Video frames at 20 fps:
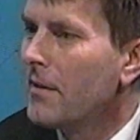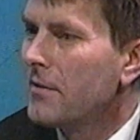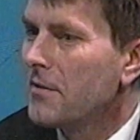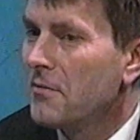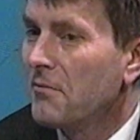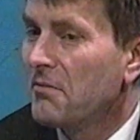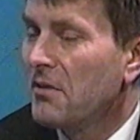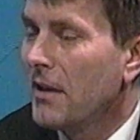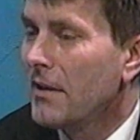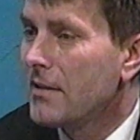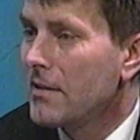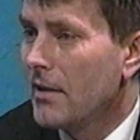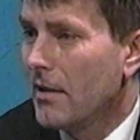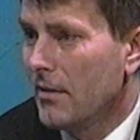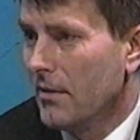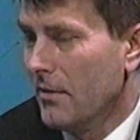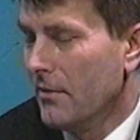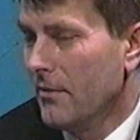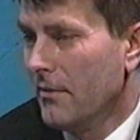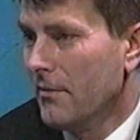Co
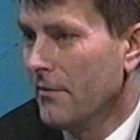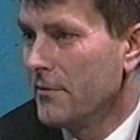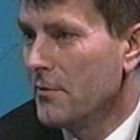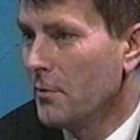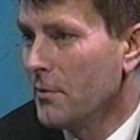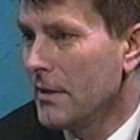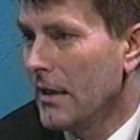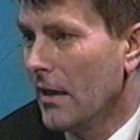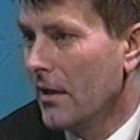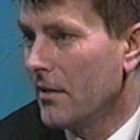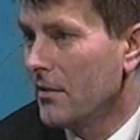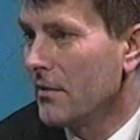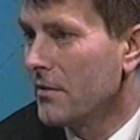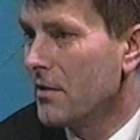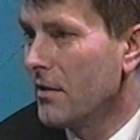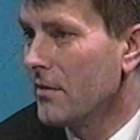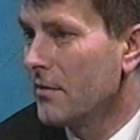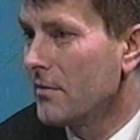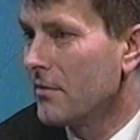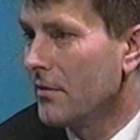więcej, w ZUS-ach
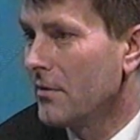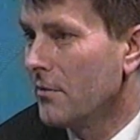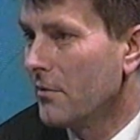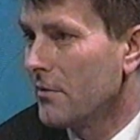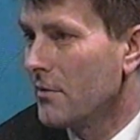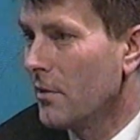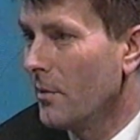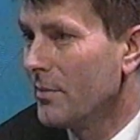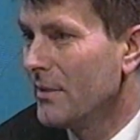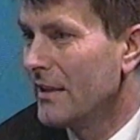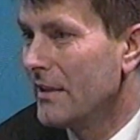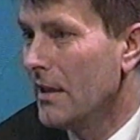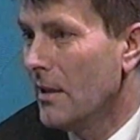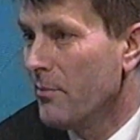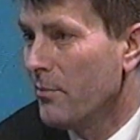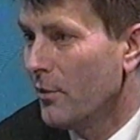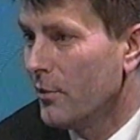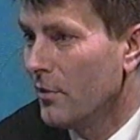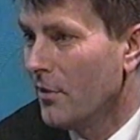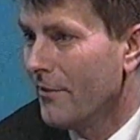często te osoby
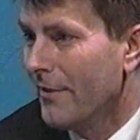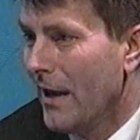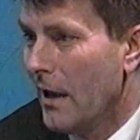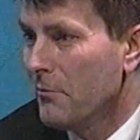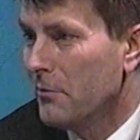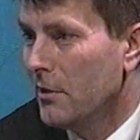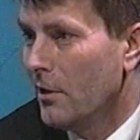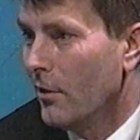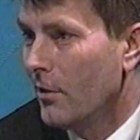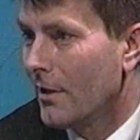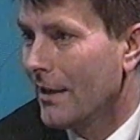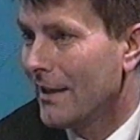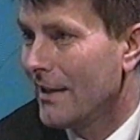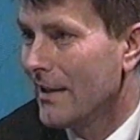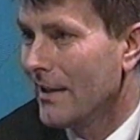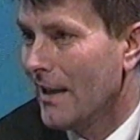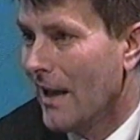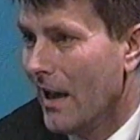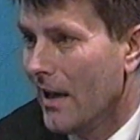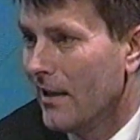deponowały
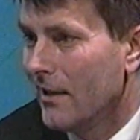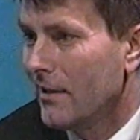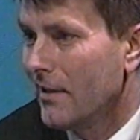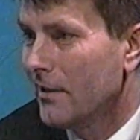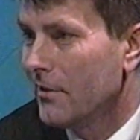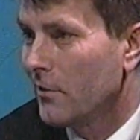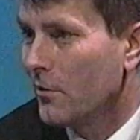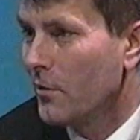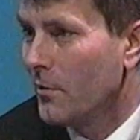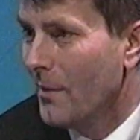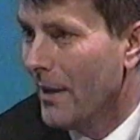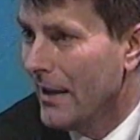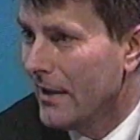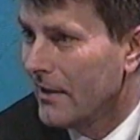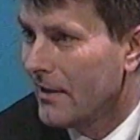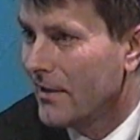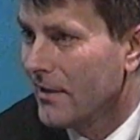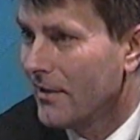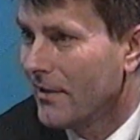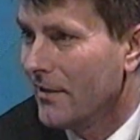oryginalne
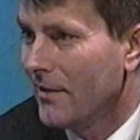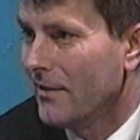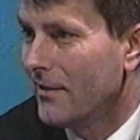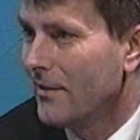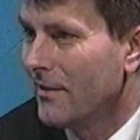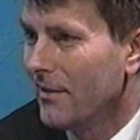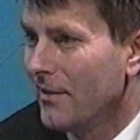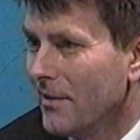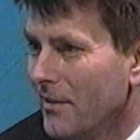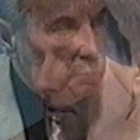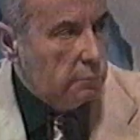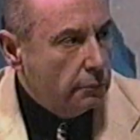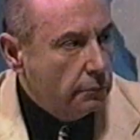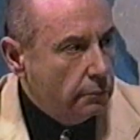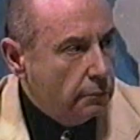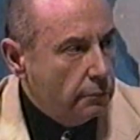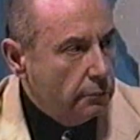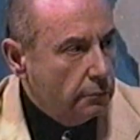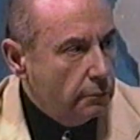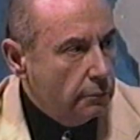dokumenty,
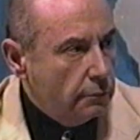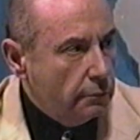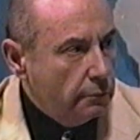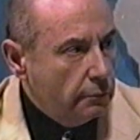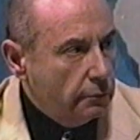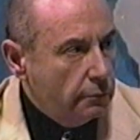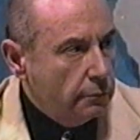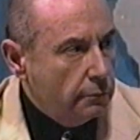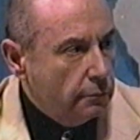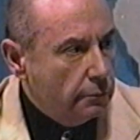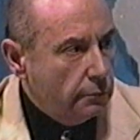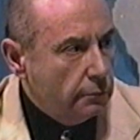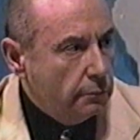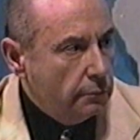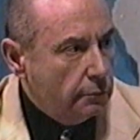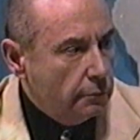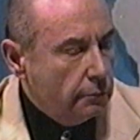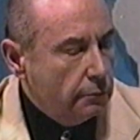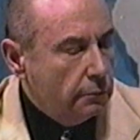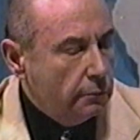które Niemcy
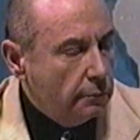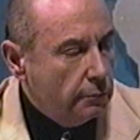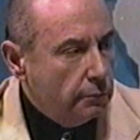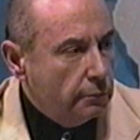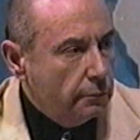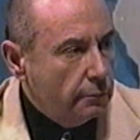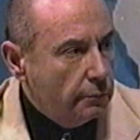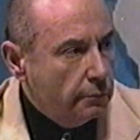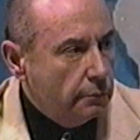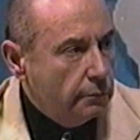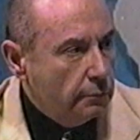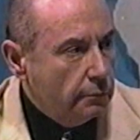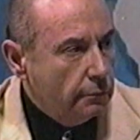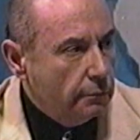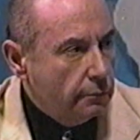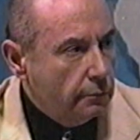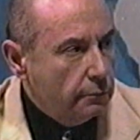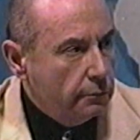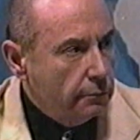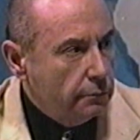wydawali y, tym
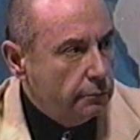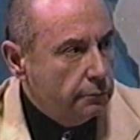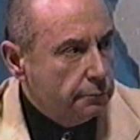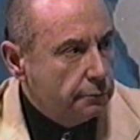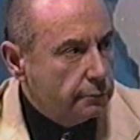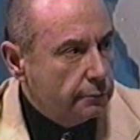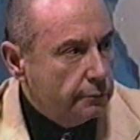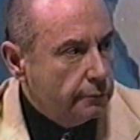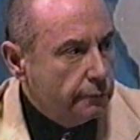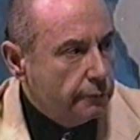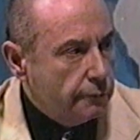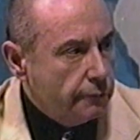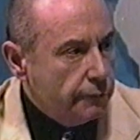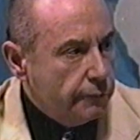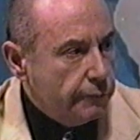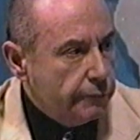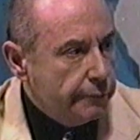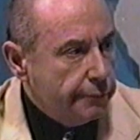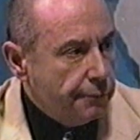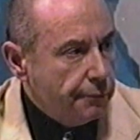
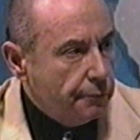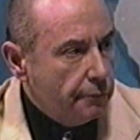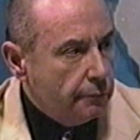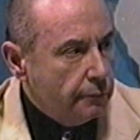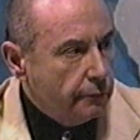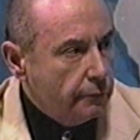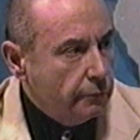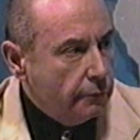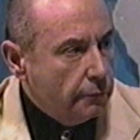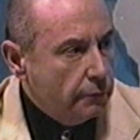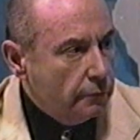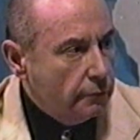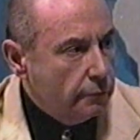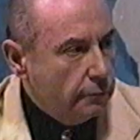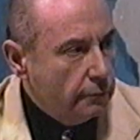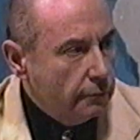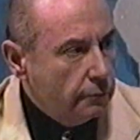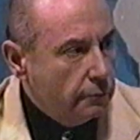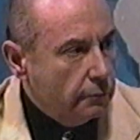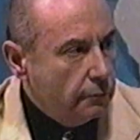niewolniczym,
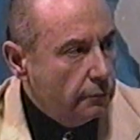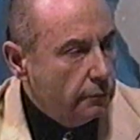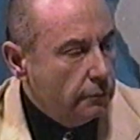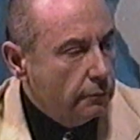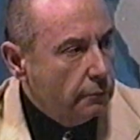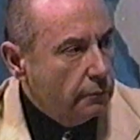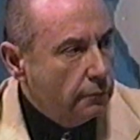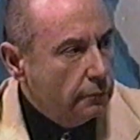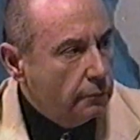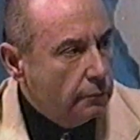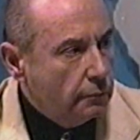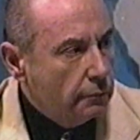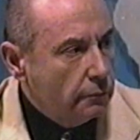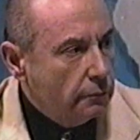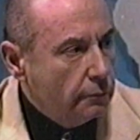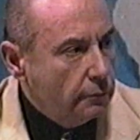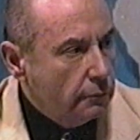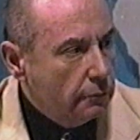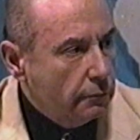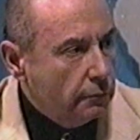niewolnikom